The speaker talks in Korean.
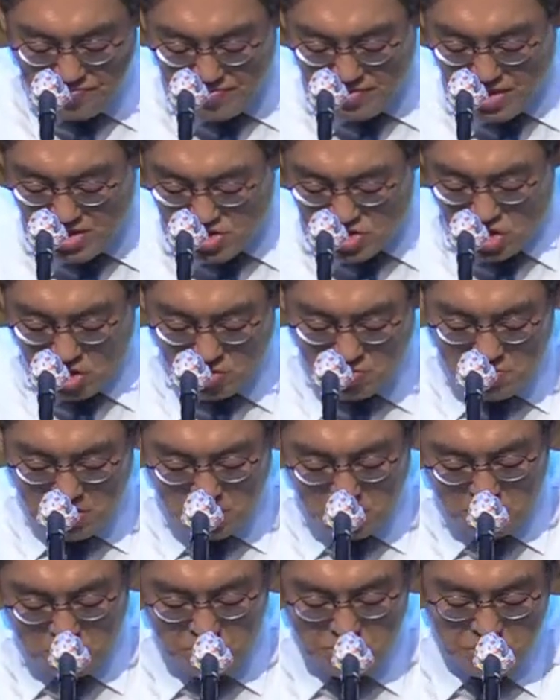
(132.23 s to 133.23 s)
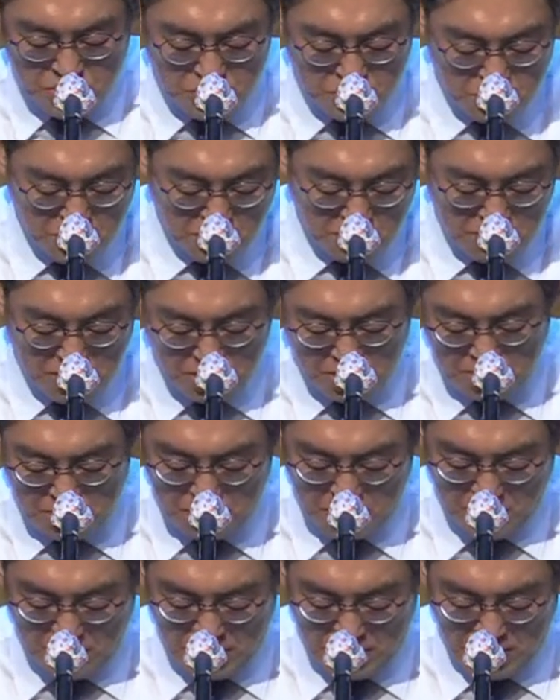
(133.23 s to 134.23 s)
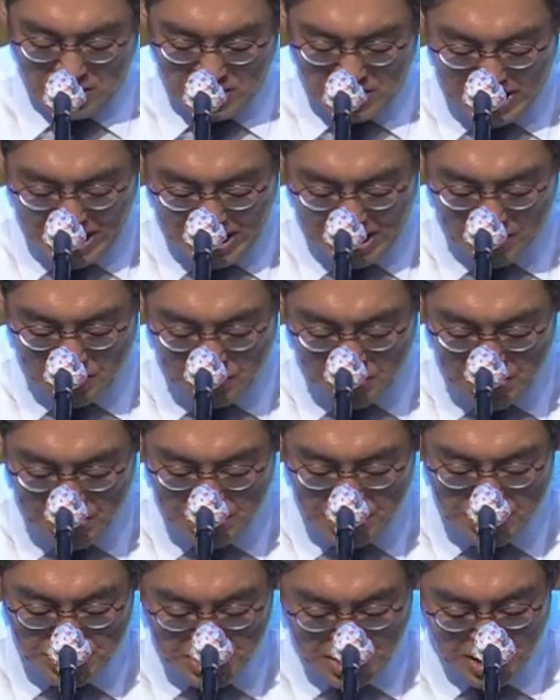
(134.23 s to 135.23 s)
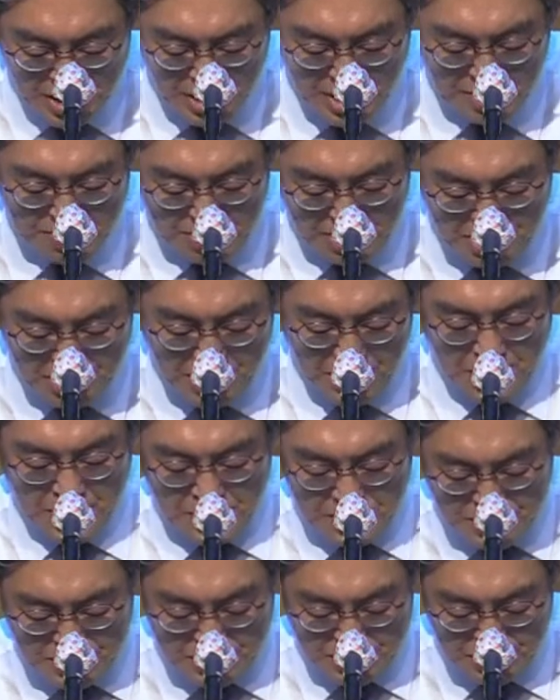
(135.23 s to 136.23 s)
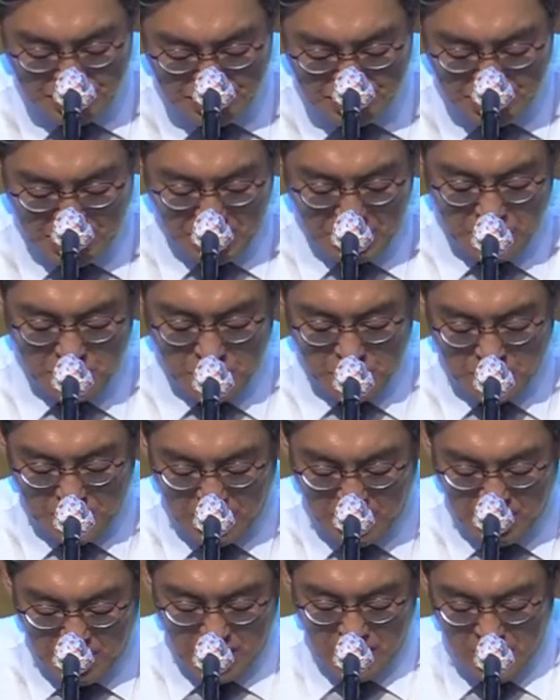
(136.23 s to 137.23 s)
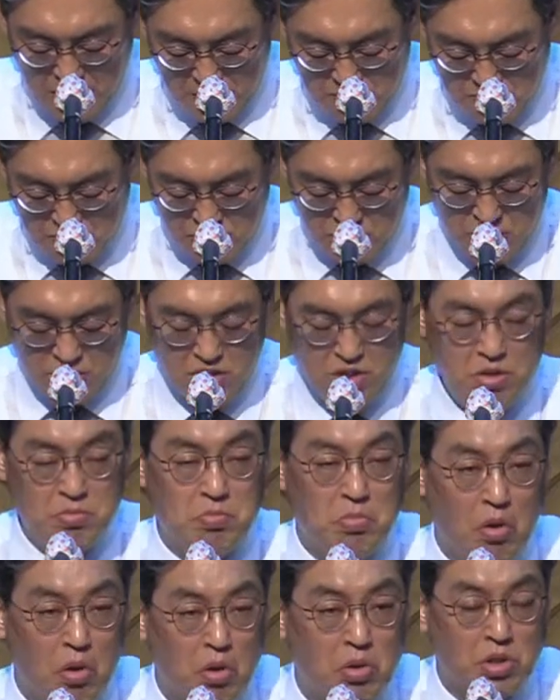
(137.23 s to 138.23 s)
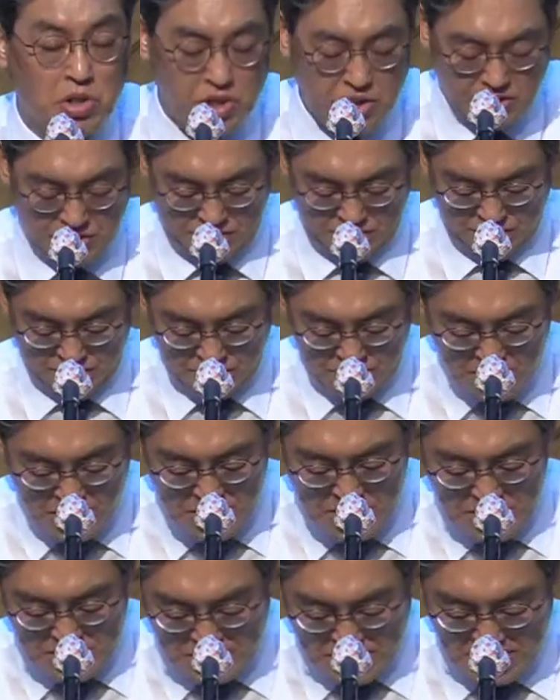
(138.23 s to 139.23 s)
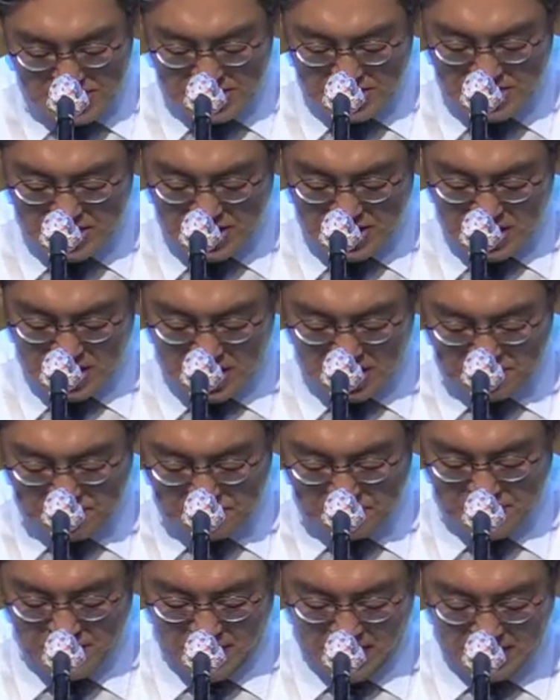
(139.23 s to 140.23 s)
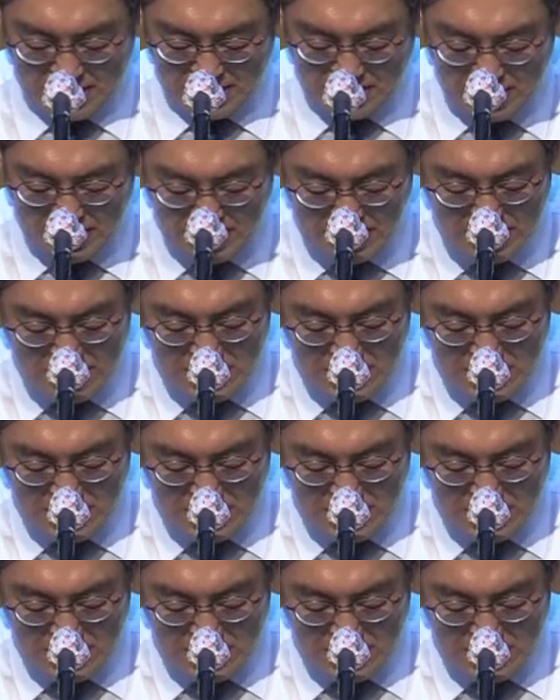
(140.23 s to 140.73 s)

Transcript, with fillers: 성막고 증거막을 위해 레위 사람이 쓴 재료의 물목은 제사장 아론의 아들